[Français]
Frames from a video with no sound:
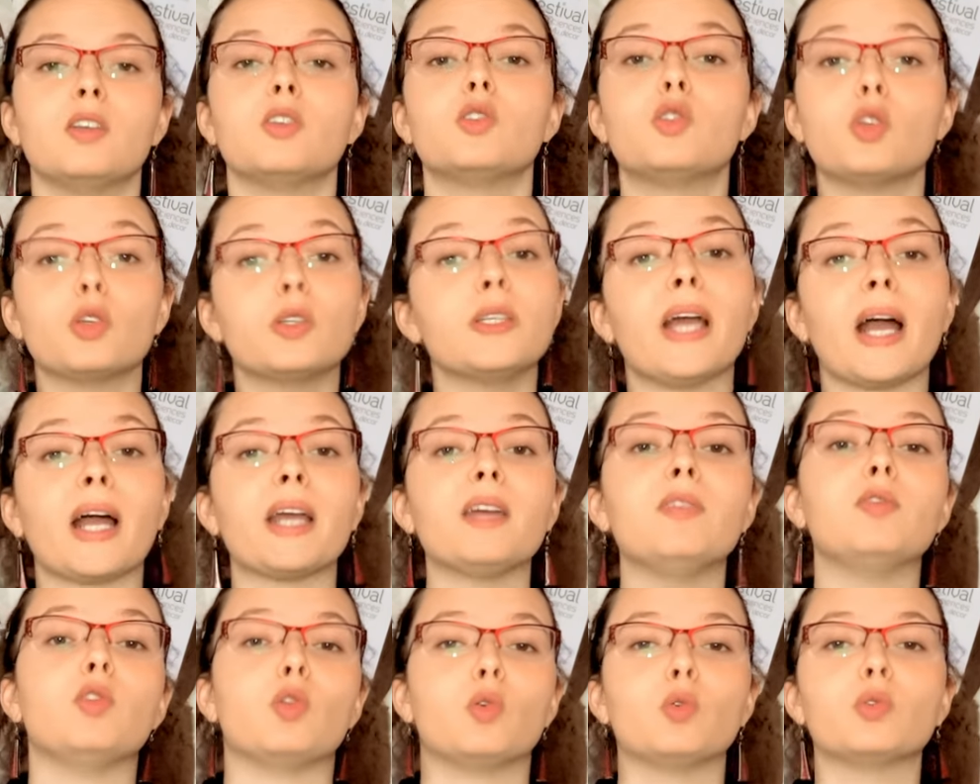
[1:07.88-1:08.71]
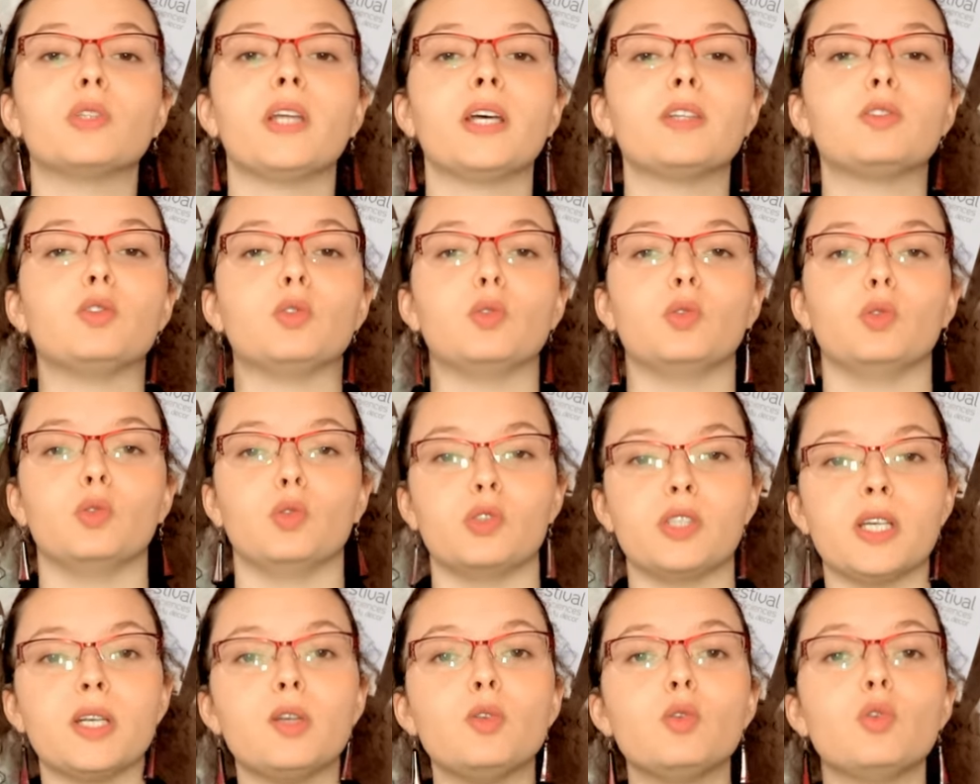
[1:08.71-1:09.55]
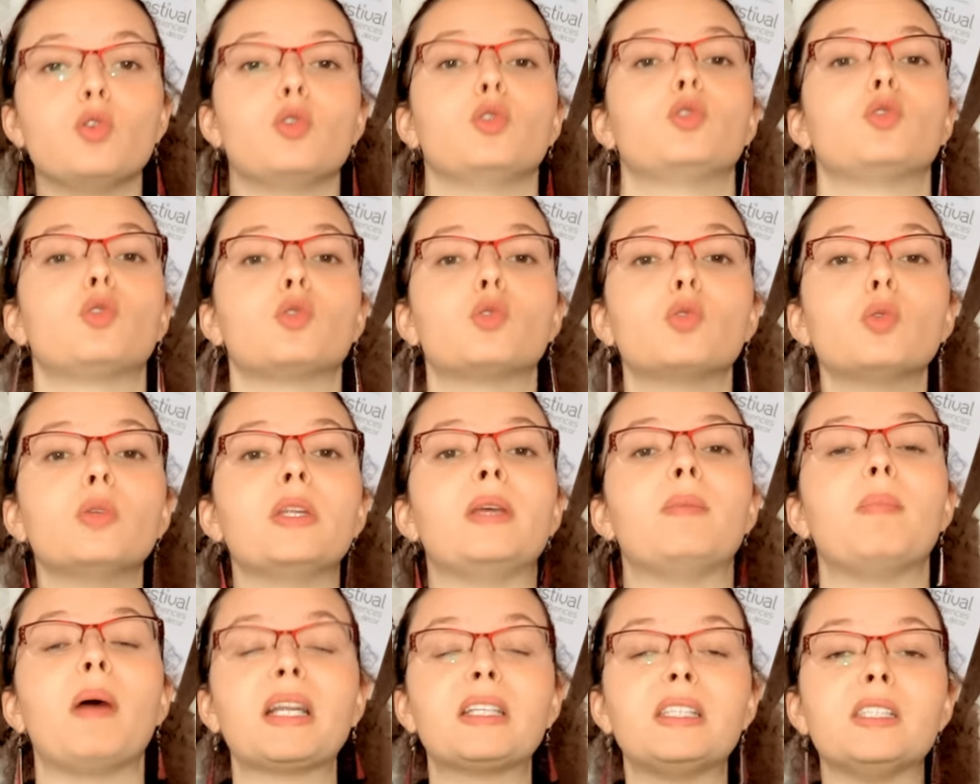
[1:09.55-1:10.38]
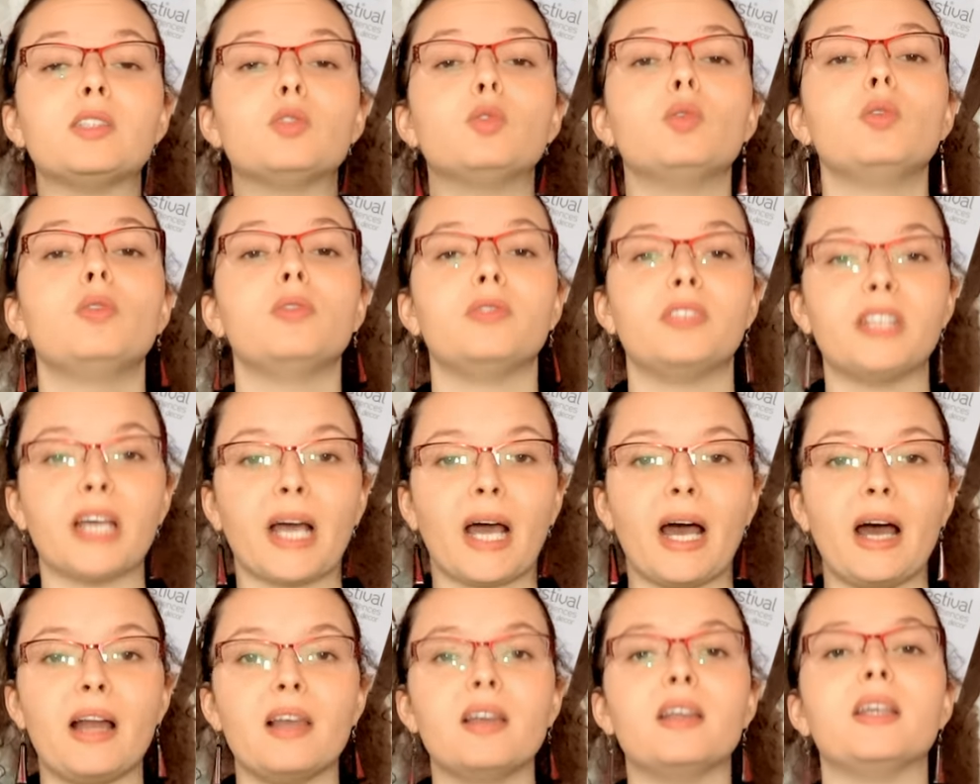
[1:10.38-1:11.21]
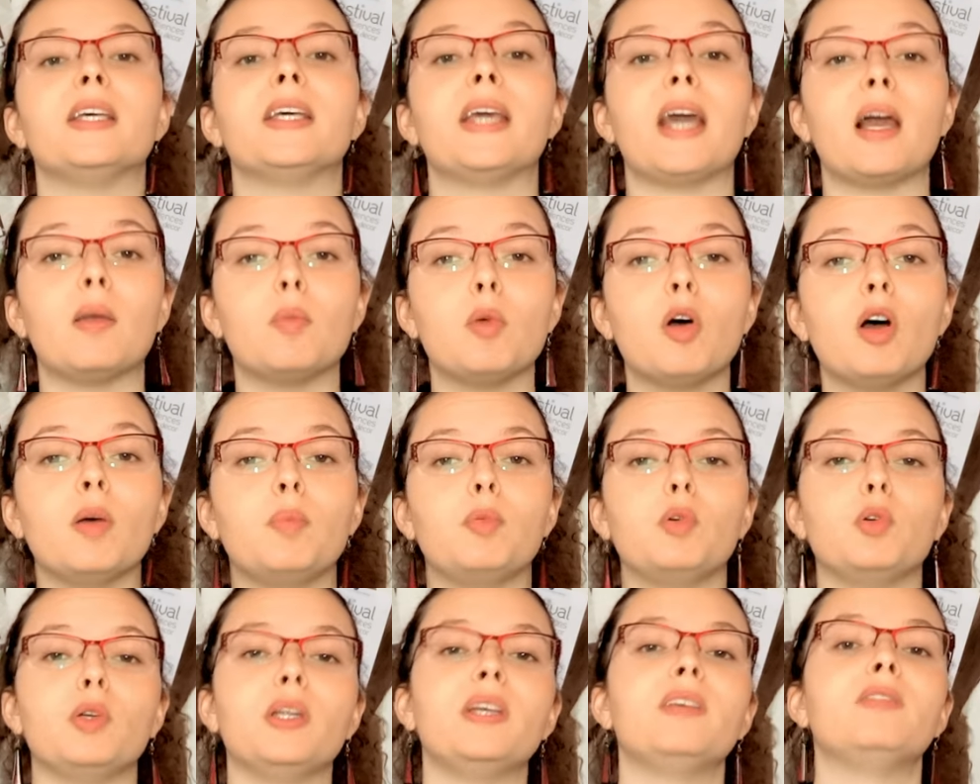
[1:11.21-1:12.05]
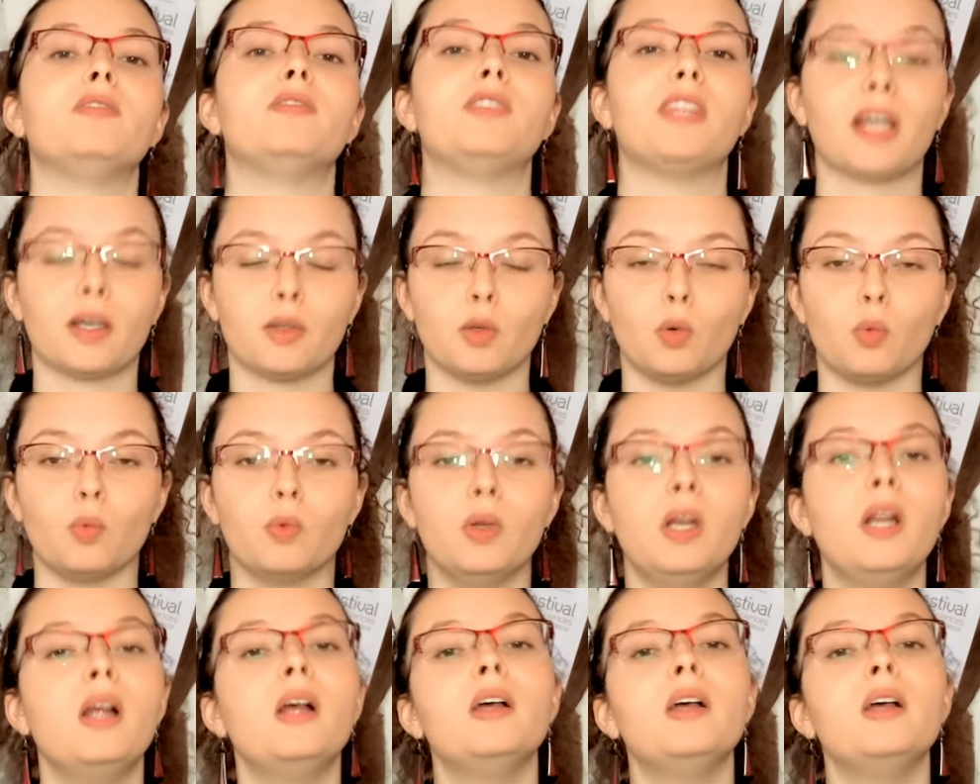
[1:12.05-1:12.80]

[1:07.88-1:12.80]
Ce qui arrive au contact de nos cellules, ce sont des particules virales, également appelées virions.